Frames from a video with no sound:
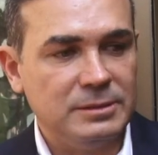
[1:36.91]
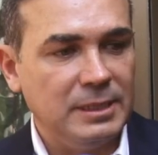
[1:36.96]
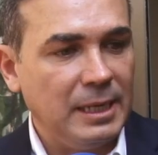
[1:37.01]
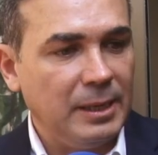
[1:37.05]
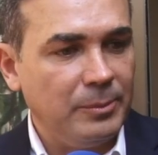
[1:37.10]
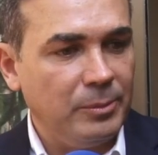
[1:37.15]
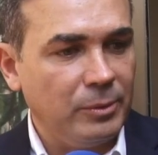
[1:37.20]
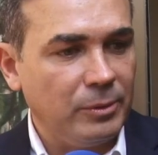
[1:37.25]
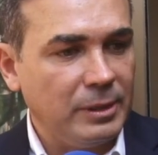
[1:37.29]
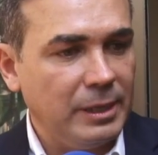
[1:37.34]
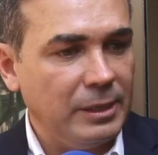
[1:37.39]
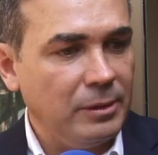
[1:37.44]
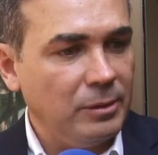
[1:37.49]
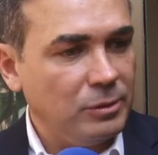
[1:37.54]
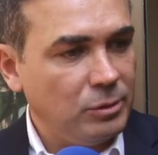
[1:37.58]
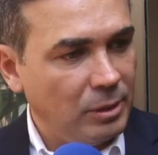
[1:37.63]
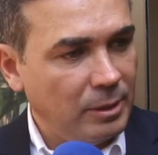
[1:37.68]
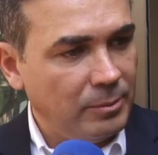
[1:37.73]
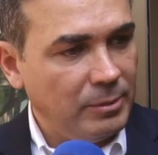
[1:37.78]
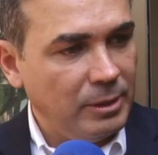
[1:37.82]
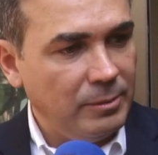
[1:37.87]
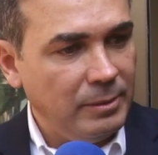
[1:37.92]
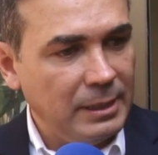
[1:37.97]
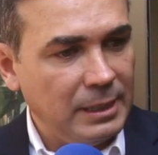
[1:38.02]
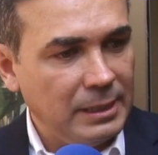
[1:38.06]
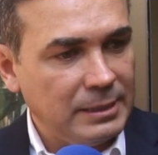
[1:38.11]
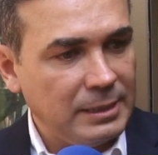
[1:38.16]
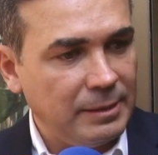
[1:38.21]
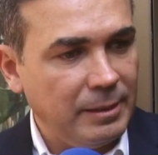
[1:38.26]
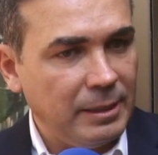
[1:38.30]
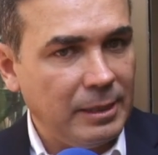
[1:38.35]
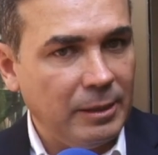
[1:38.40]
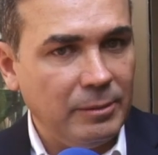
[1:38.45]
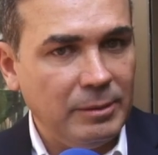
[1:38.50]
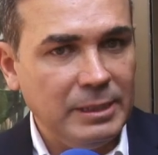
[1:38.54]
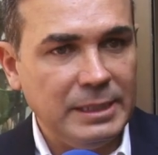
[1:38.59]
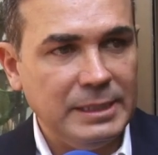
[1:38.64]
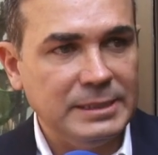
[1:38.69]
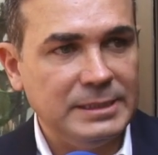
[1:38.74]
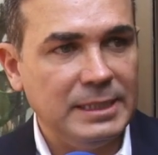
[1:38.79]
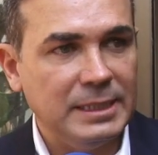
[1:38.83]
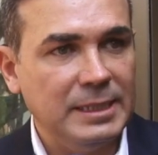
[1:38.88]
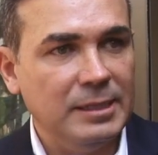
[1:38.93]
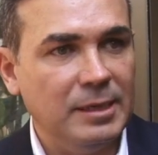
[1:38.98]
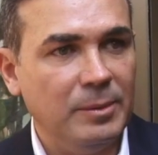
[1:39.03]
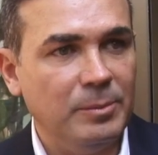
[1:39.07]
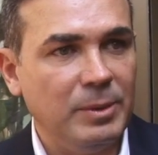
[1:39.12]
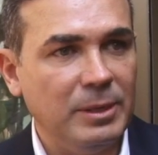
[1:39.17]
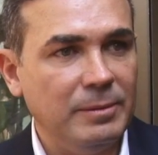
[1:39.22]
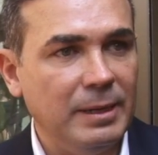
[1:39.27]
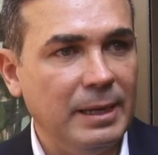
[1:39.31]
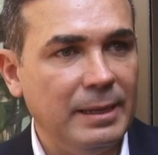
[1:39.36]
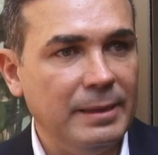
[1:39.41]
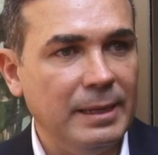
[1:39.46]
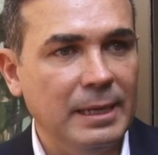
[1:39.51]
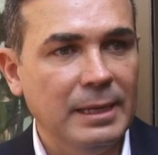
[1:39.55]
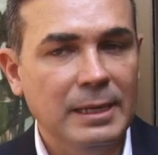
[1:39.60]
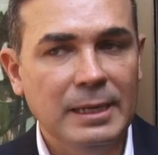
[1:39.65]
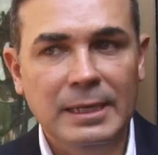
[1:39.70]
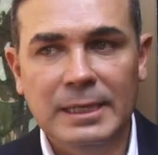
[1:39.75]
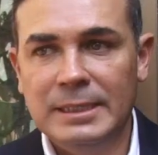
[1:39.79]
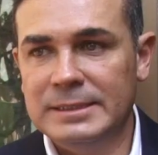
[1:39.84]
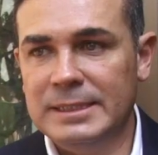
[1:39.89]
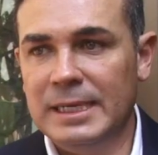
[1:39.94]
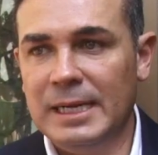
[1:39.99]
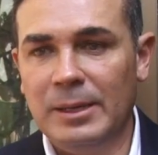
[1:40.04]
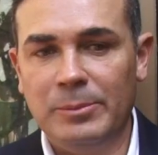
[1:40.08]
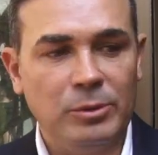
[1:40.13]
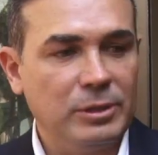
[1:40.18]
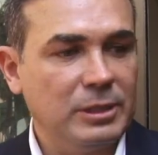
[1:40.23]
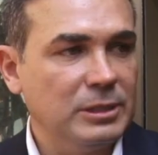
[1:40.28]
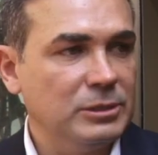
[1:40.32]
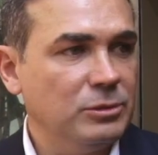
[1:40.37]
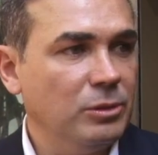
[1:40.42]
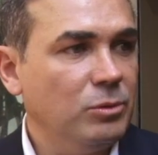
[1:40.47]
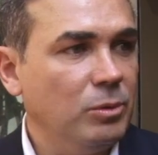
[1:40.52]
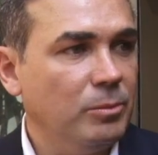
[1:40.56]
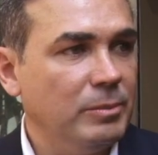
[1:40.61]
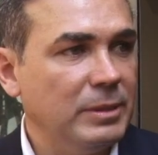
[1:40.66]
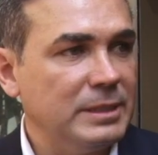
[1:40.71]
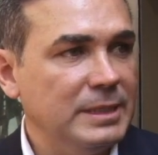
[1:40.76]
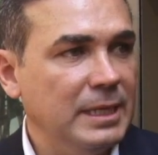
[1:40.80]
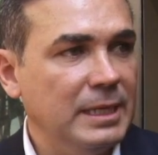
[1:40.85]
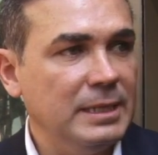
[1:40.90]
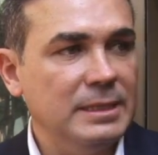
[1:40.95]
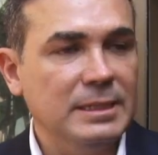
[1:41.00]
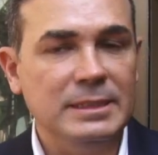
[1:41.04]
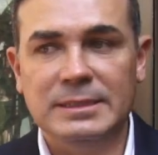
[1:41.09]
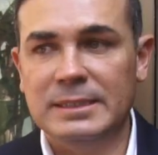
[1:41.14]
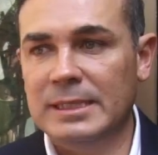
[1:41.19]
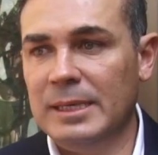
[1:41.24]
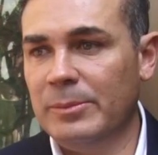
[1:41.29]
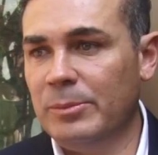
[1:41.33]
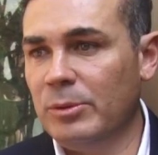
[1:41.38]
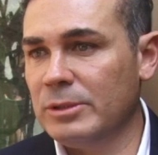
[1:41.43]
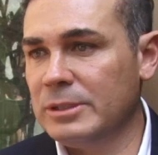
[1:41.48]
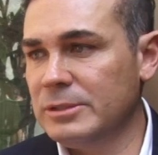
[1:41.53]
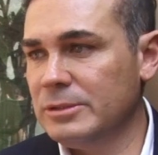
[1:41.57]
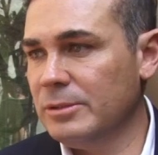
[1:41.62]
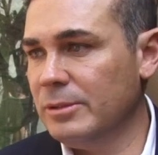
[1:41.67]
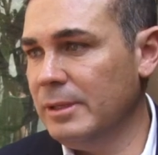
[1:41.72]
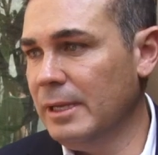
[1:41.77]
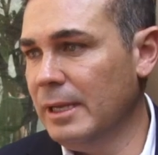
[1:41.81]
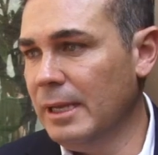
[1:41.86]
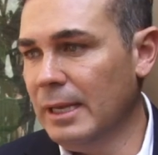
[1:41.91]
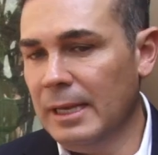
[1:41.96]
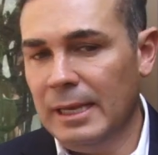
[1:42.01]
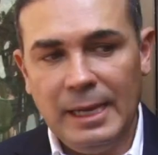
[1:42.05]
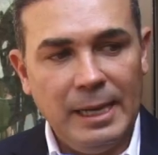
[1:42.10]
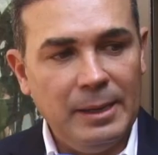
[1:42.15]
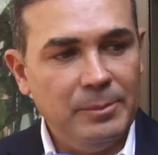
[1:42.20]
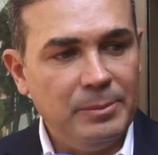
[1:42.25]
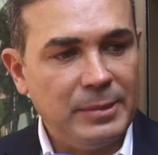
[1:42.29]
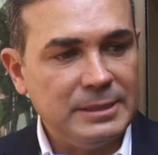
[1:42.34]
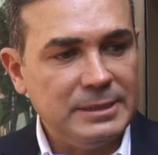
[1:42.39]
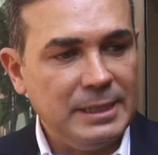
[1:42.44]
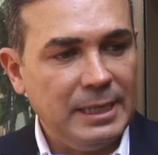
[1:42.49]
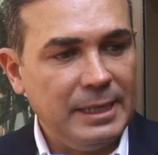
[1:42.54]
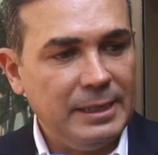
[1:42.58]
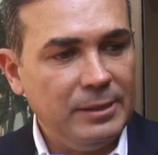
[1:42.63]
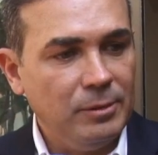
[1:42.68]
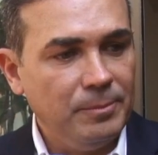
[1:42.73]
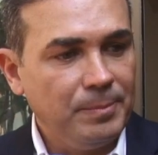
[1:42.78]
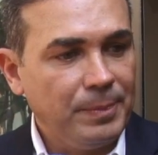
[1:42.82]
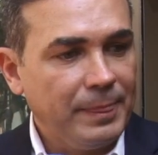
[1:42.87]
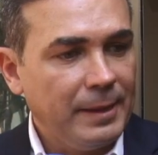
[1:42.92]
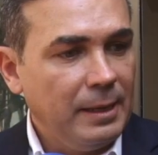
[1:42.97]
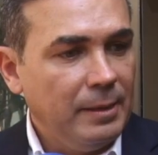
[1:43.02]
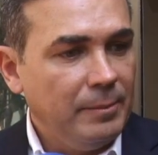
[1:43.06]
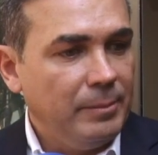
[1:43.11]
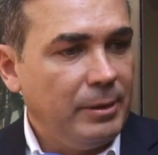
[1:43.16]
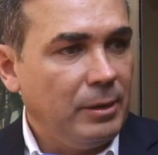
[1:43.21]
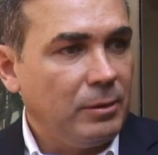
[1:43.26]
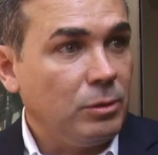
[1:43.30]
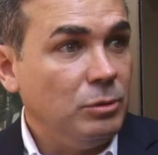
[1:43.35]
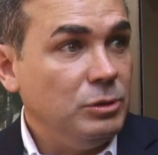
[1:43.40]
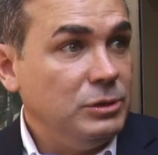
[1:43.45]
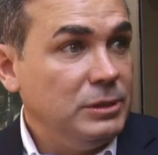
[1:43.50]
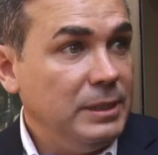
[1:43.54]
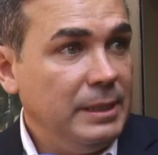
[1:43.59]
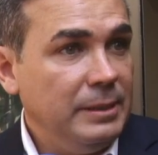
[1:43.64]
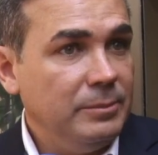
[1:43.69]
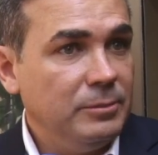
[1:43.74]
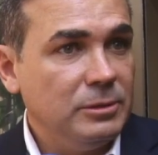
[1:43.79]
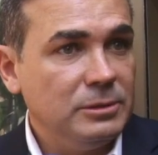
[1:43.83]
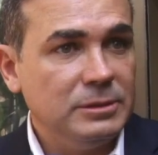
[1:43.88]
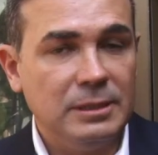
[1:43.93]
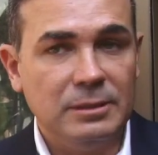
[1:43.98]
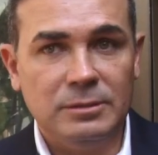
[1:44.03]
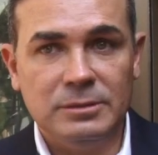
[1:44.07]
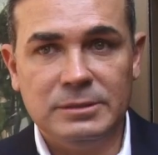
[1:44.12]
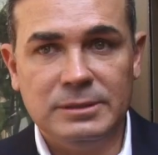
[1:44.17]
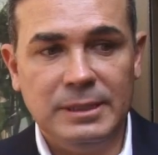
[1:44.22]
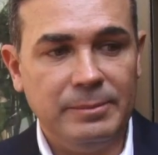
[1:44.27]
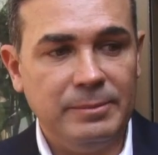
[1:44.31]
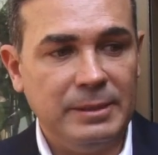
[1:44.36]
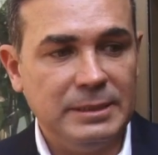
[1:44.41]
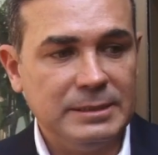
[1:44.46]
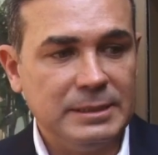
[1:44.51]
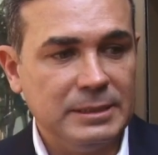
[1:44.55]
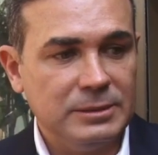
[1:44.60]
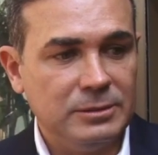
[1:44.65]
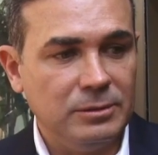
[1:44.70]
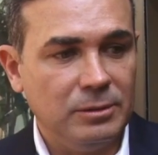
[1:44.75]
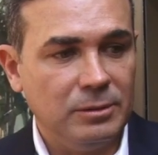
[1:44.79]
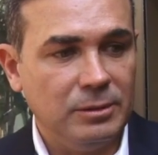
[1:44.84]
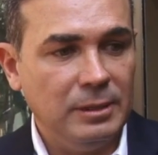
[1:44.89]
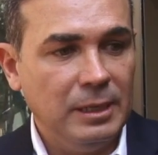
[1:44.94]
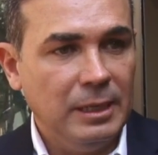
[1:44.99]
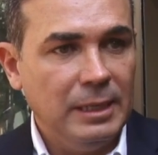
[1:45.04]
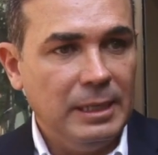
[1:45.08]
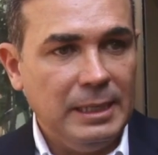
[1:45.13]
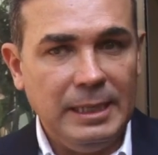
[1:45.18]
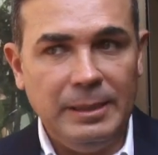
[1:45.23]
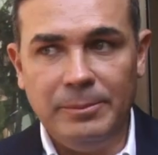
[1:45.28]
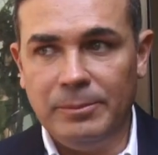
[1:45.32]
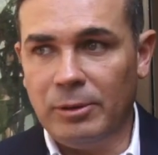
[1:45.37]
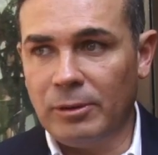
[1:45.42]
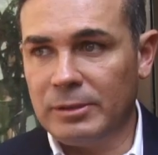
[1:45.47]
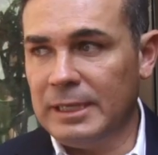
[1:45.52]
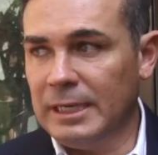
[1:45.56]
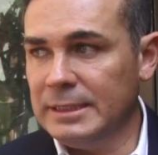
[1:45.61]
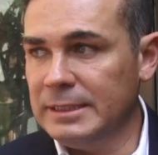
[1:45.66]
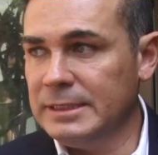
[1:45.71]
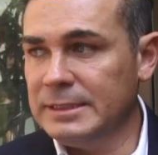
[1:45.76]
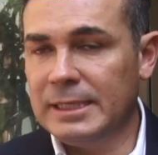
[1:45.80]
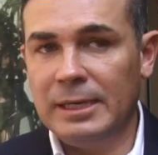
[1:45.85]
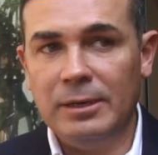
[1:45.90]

Será porque yo toda mi vida he trabajado en la iniciativa privada, será porque soy comerciante, será porque soy empresario, pero coincidimos en los temas que son importantes.